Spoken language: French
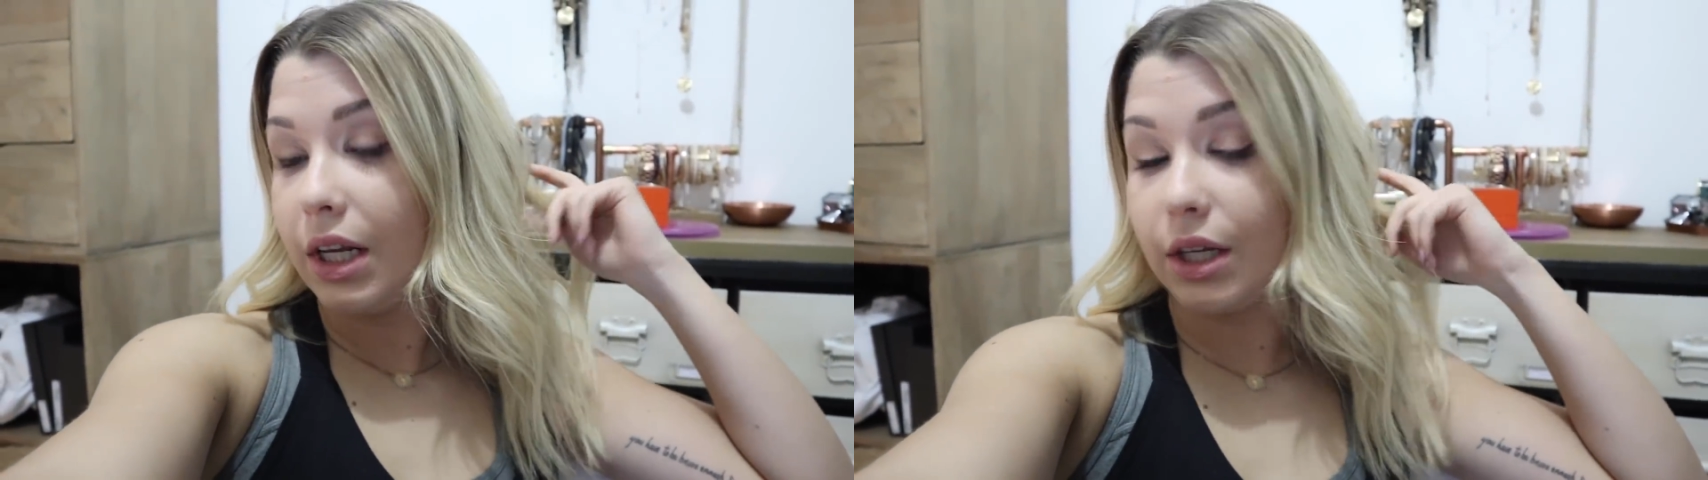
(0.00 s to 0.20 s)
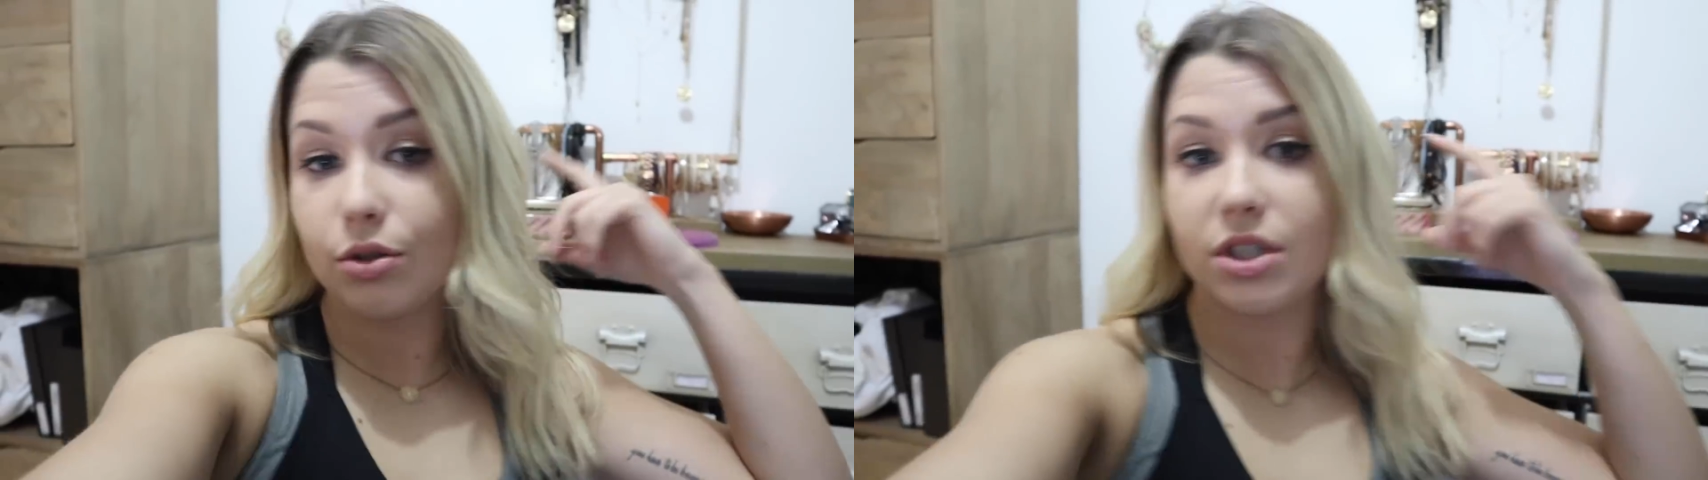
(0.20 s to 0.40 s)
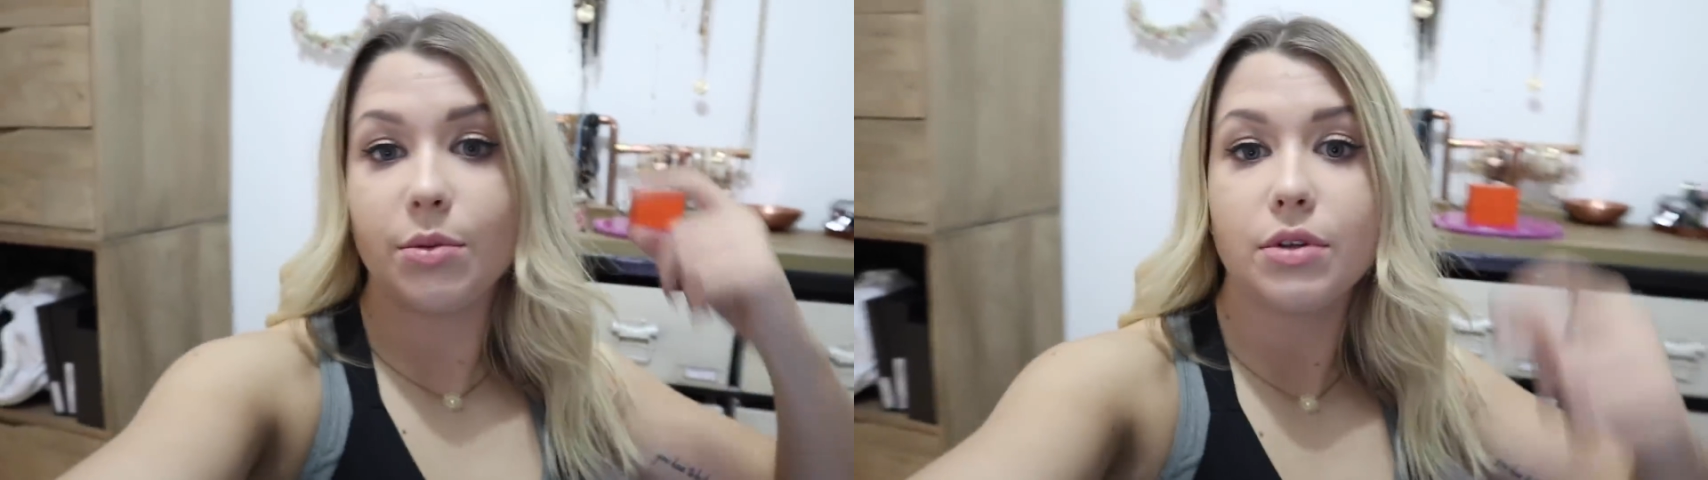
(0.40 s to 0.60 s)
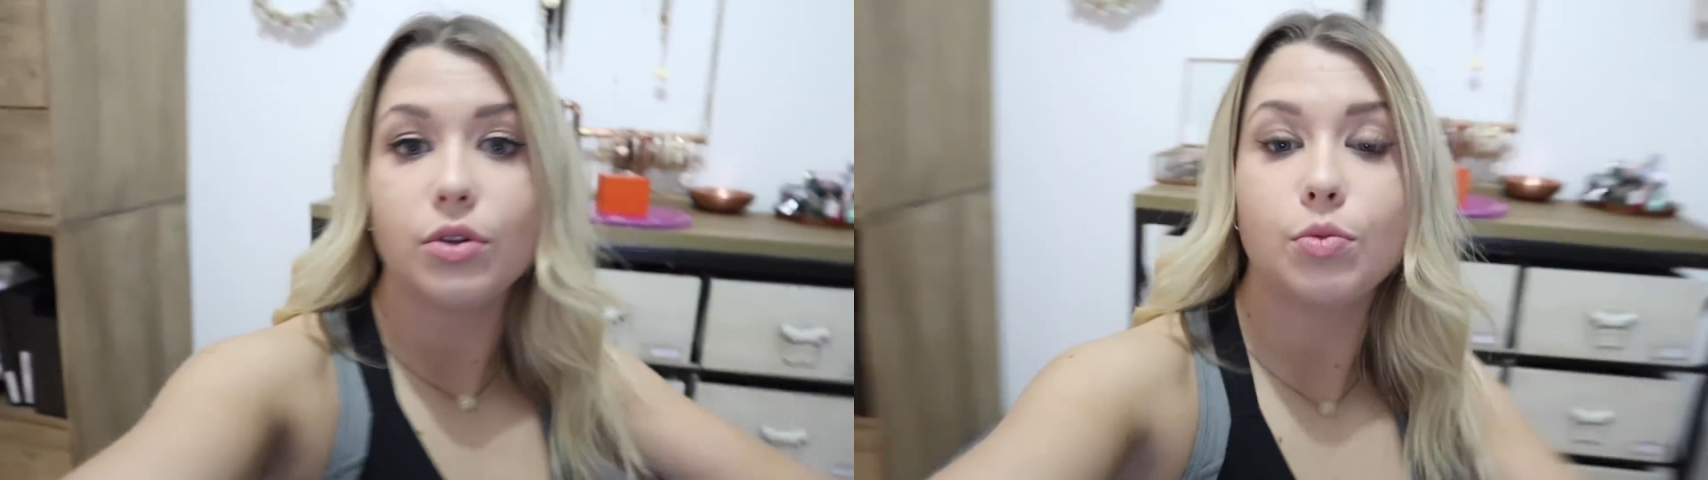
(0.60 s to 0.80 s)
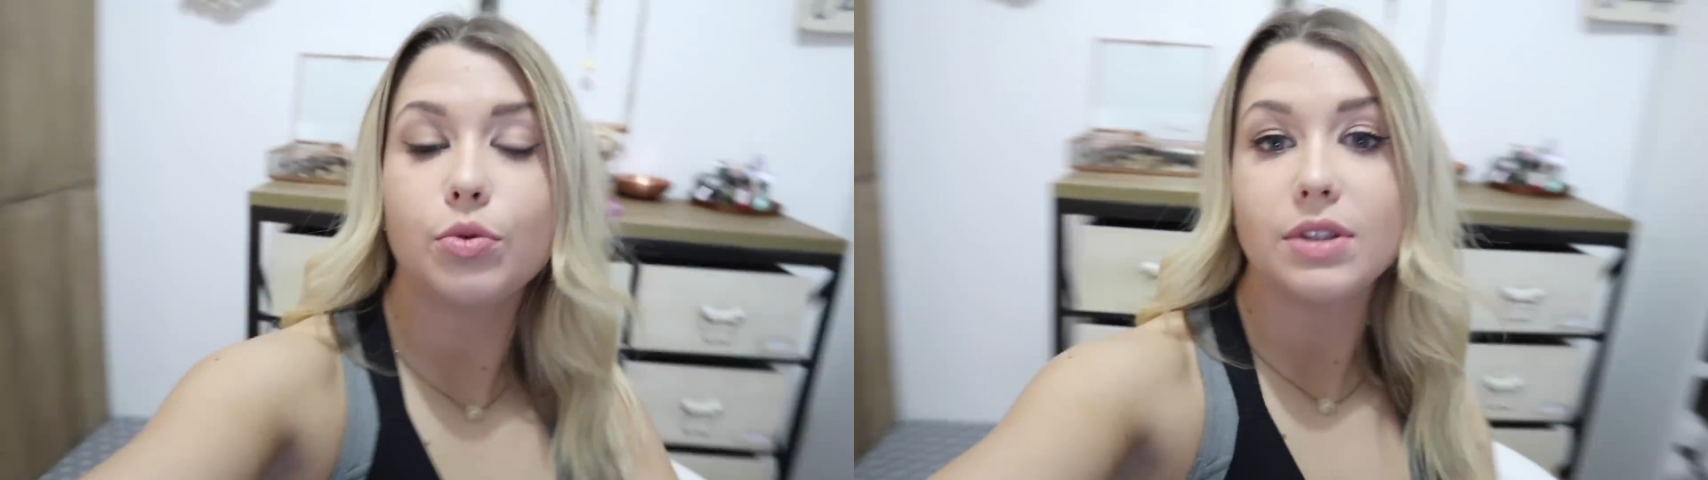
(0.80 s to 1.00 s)
et que je termine
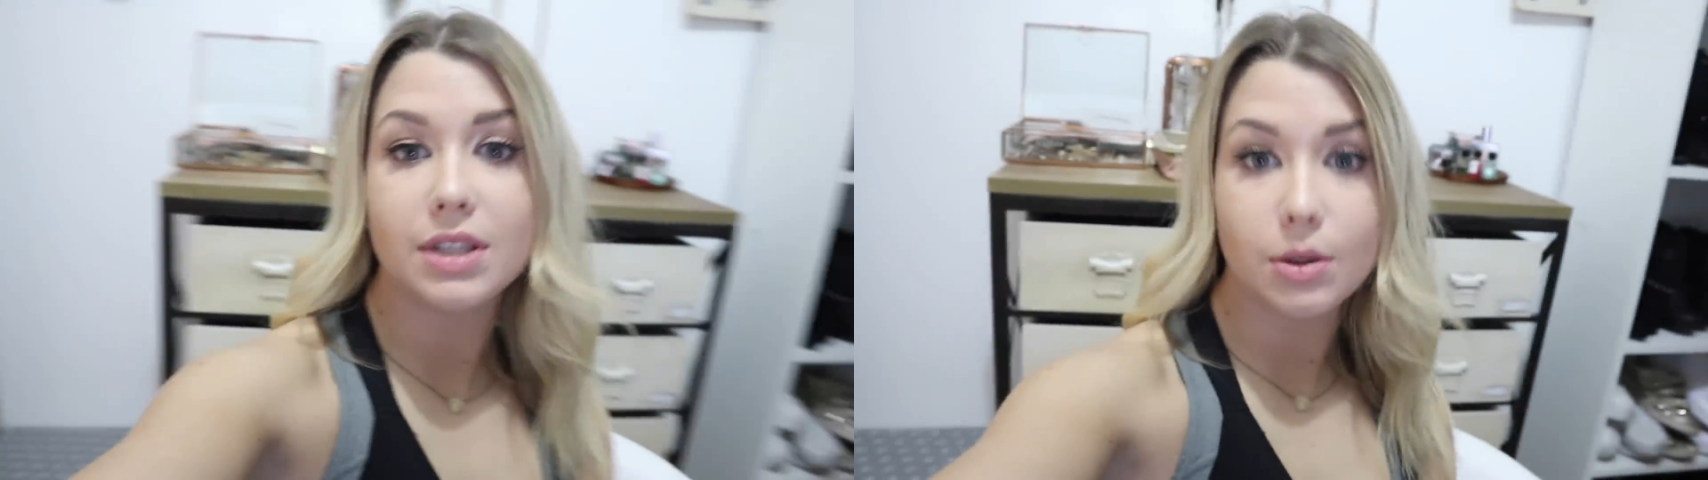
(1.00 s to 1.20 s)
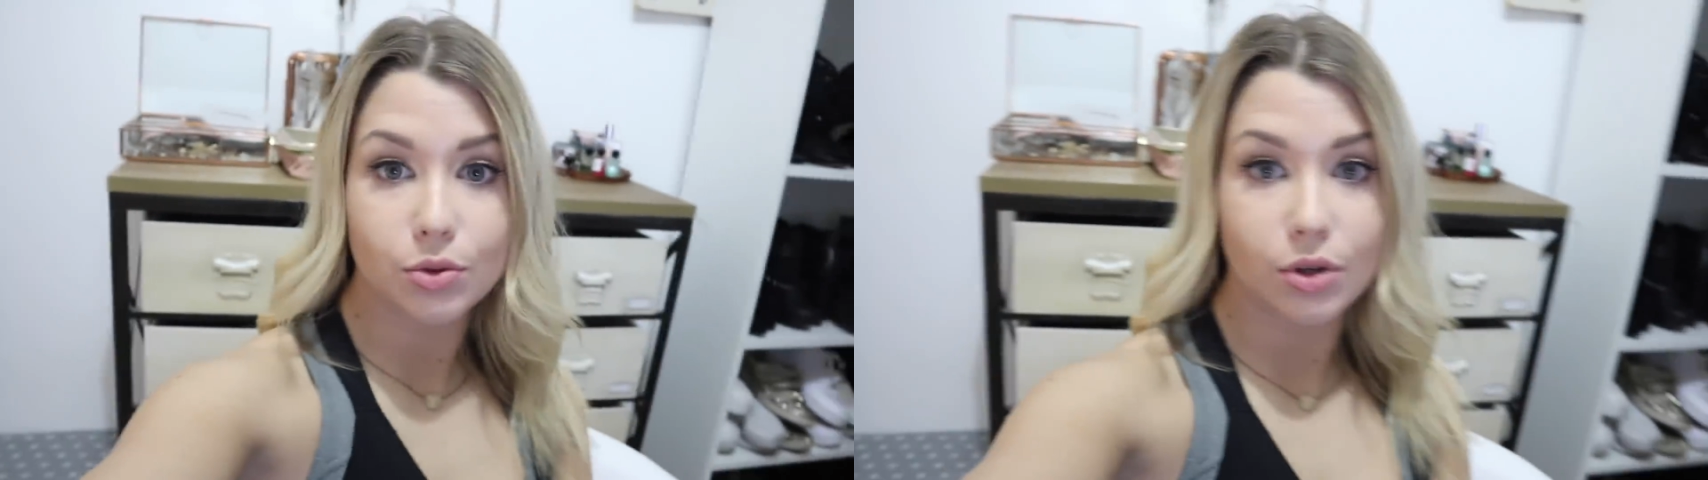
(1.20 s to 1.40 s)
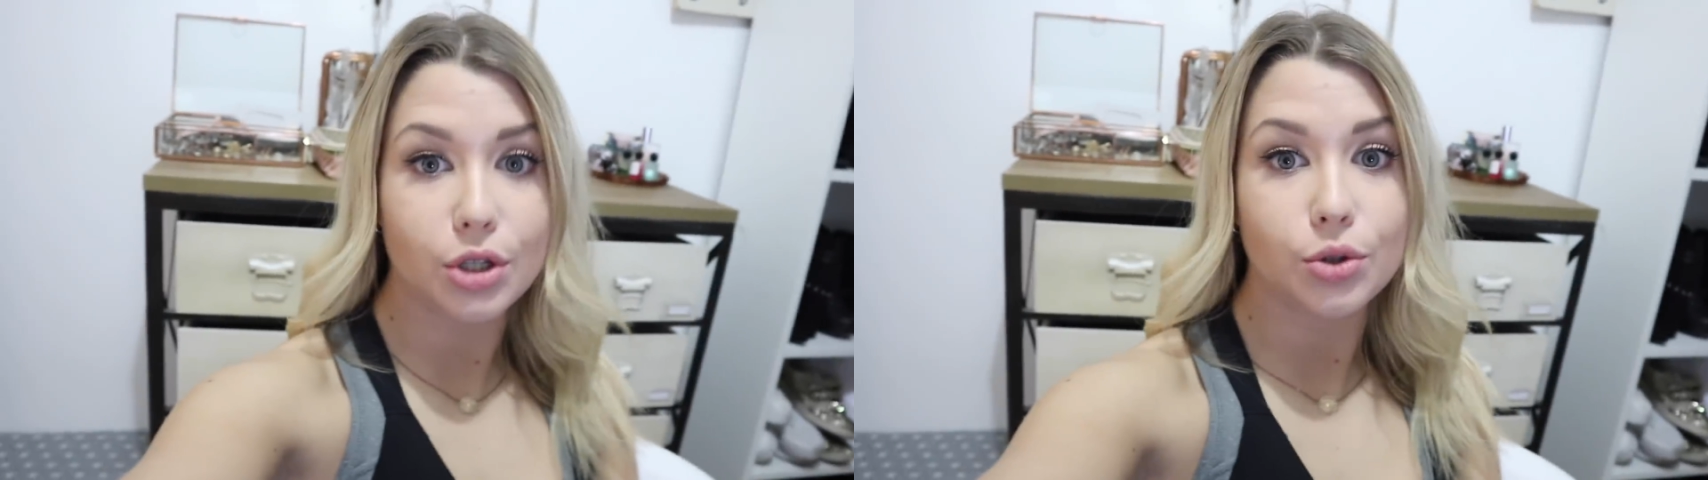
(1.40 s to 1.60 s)
de bosser parce que là,